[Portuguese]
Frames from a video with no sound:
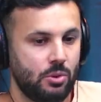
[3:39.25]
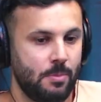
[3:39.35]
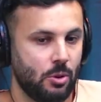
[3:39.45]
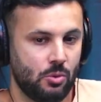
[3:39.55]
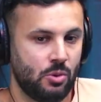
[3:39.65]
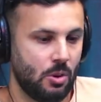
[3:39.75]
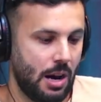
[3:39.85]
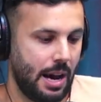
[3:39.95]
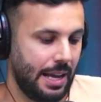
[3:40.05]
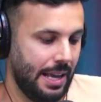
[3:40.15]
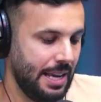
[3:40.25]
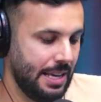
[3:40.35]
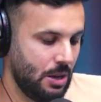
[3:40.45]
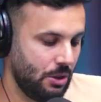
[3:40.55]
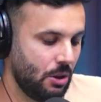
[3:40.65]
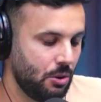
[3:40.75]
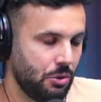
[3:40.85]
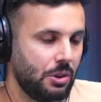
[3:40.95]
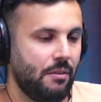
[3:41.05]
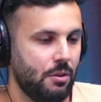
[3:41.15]
Os meus, os, a galera, e assim, ó, eu
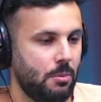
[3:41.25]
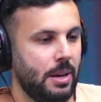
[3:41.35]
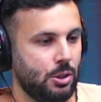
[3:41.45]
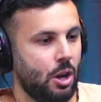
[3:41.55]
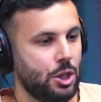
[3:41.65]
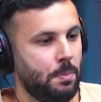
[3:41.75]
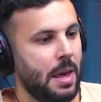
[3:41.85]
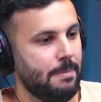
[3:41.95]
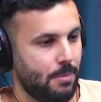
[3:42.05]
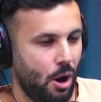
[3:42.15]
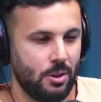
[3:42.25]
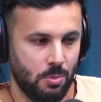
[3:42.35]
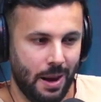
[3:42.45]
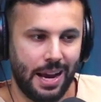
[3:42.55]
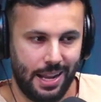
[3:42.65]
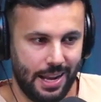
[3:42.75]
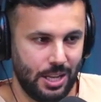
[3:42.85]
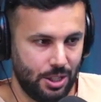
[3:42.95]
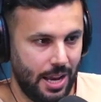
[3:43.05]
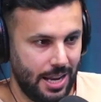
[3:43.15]
estudava numa escola é. de playboy, uma galera
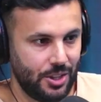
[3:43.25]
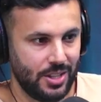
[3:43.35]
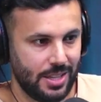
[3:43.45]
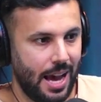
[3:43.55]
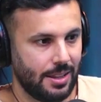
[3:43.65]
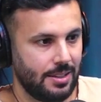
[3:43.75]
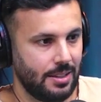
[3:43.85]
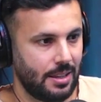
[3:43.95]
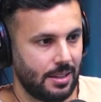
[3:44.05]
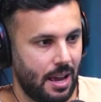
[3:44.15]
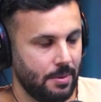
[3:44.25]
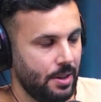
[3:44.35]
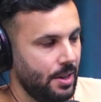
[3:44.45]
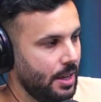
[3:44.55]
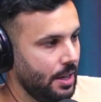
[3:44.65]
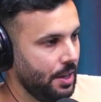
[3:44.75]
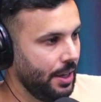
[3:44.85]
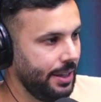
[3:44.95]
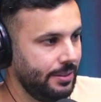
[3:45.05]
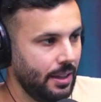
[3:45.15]
elitizada, assim, sabe?
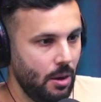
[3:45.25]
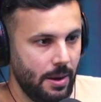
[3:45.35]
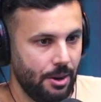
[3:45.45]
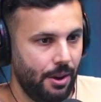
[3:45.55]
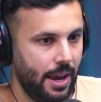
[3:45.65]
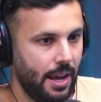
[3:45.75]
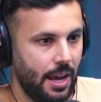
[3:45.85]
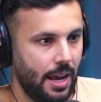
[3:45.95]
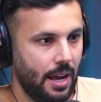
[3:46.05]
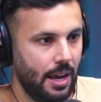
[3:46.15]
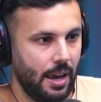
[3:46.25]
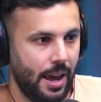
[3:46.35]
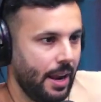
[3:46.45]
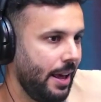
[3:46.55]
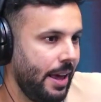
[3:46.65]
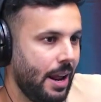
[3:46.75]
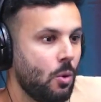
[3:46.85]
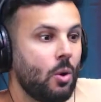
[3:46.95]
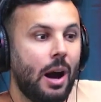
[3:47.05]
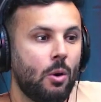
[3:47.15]
Então, mano, era. Era, era a
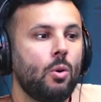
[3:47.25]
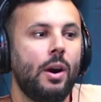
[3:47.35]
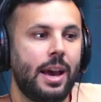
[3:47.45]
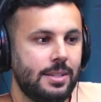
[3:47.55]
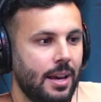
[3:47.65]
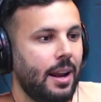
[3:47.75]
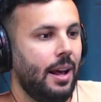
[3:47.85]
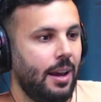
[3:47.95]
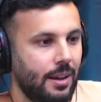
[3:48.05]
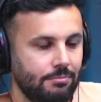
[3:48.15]
concorrência vira, era.